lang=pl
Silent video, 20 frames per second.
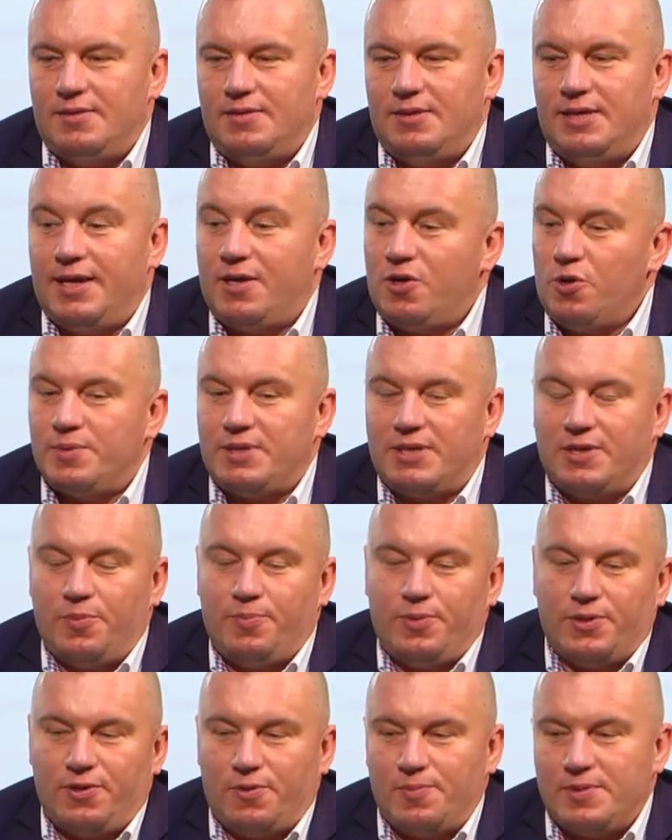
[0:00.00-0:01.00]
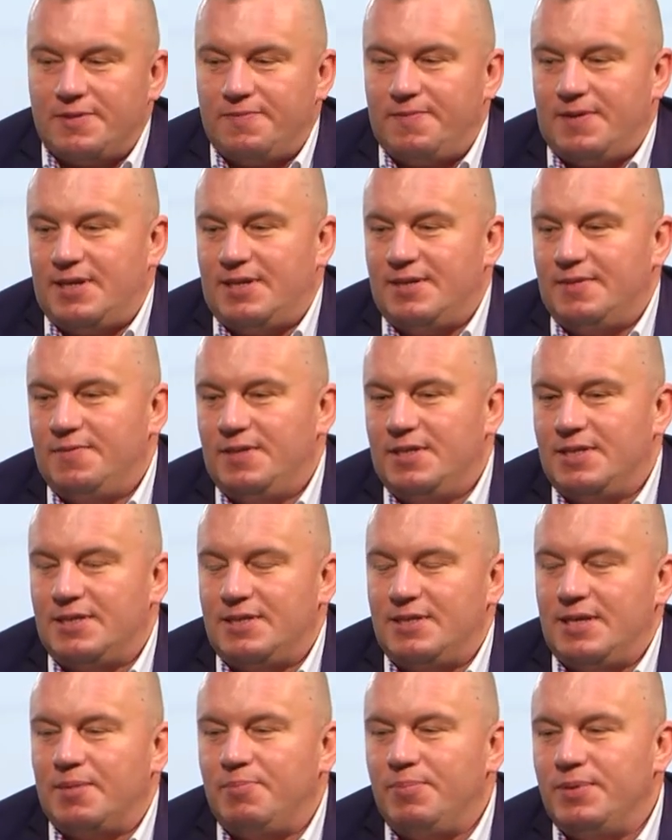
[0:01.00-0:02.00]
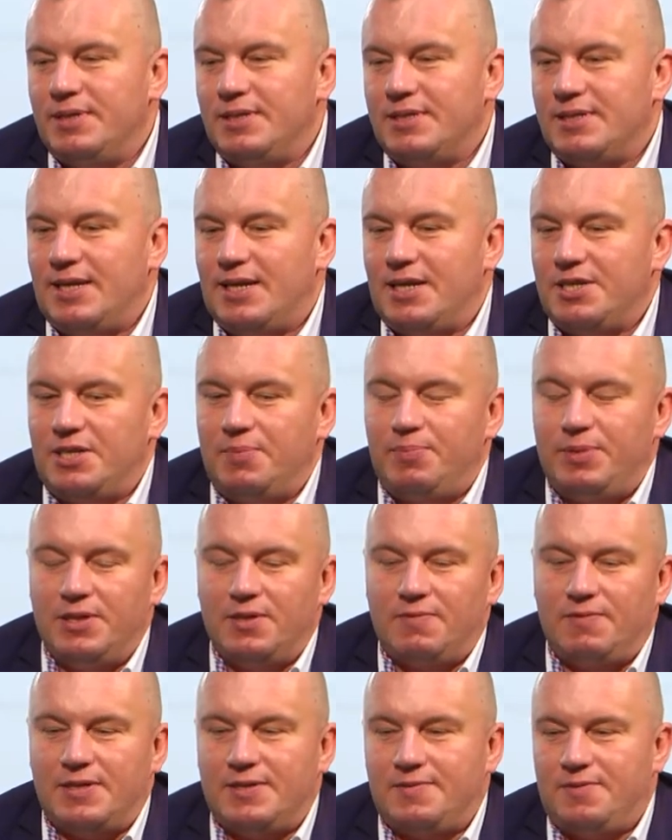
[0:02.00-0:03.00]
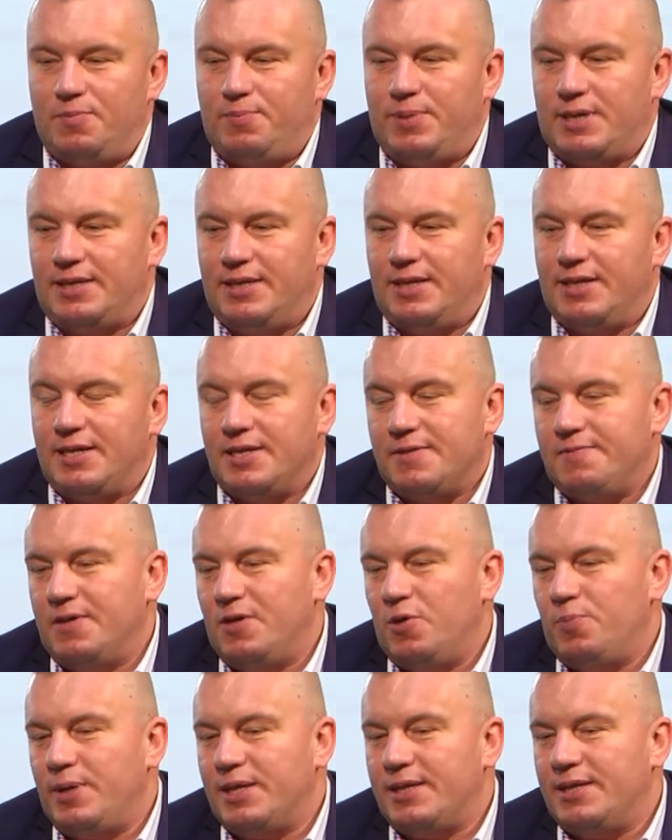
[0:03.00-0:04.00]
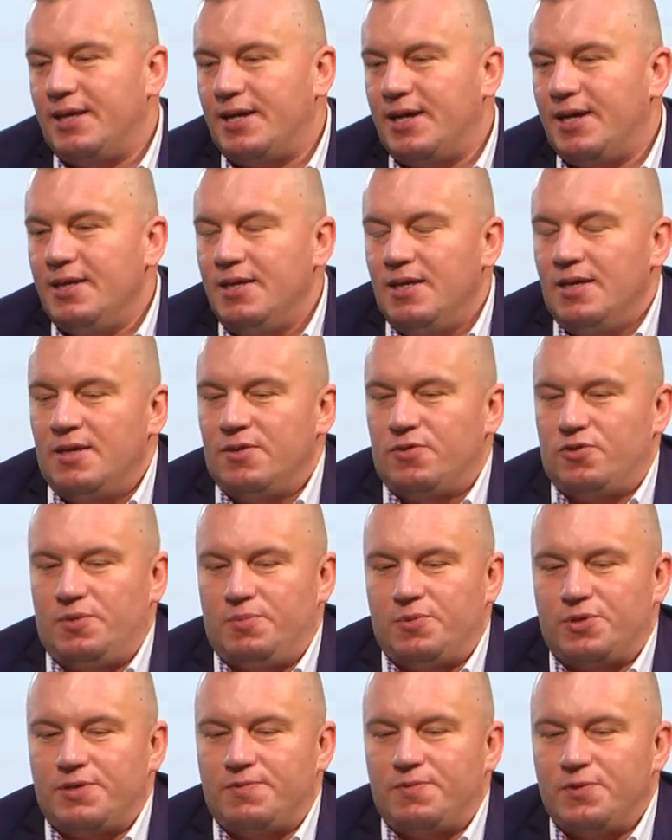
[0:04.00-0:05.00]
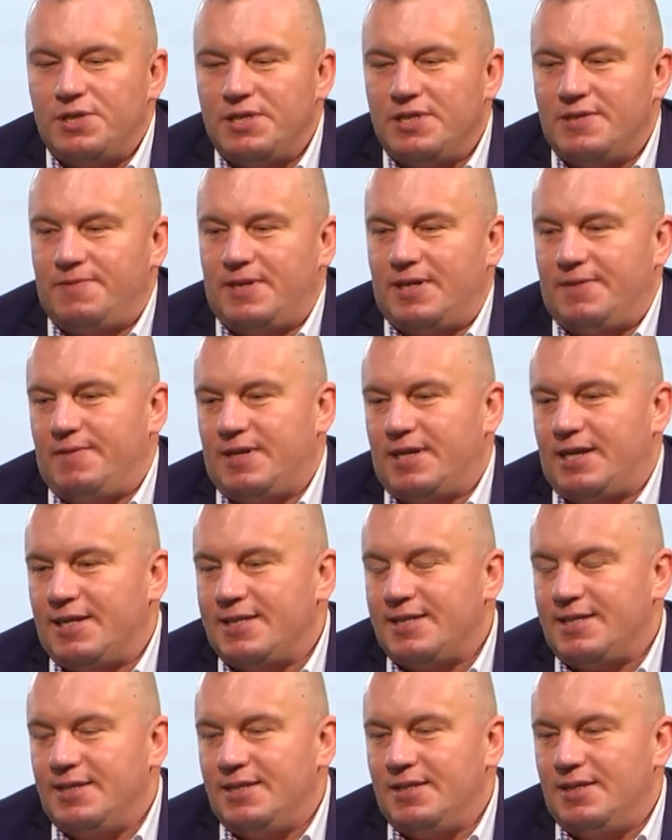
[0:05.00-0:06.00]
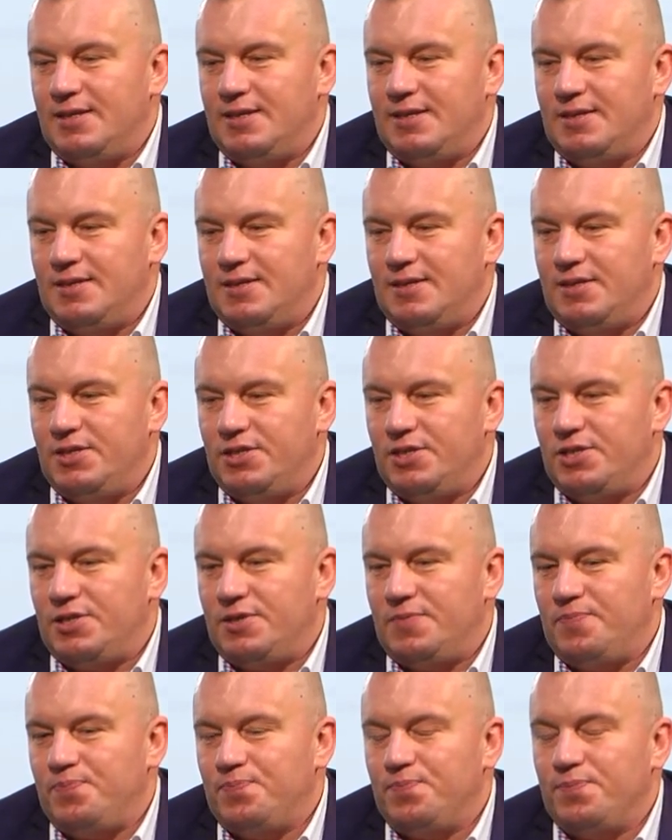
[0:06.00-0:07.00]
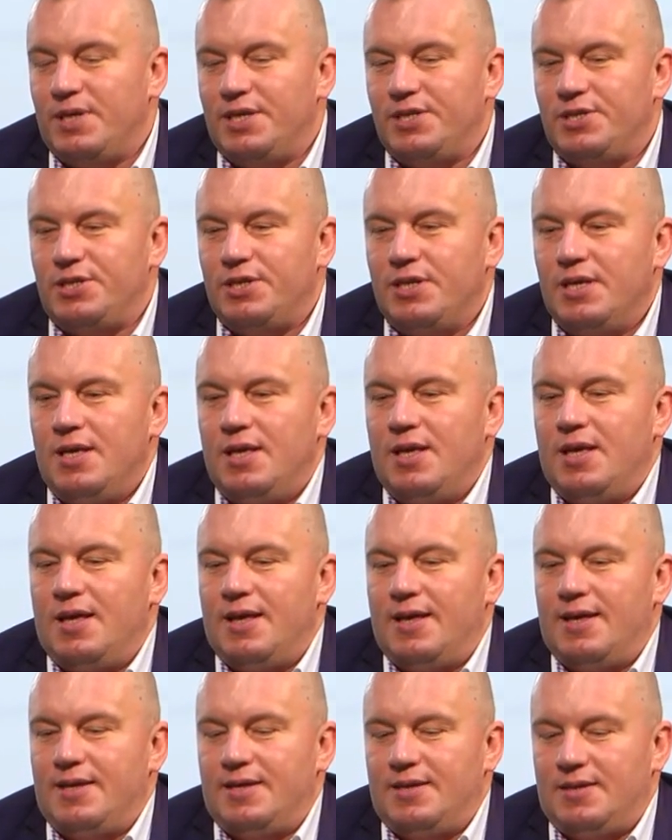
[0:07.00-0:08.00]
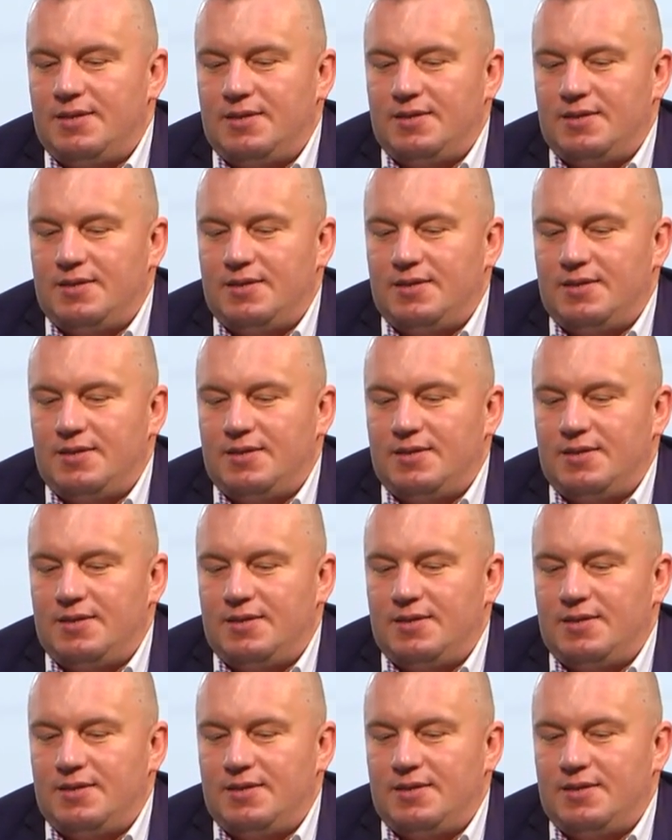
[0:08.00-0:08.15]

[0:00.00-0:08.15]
niejako obcego potomstwa, więc jakby stara się pilnować swoją partnerkę, swojego partnera, który może wrócić z wakacji y, i gdzieś mieć e,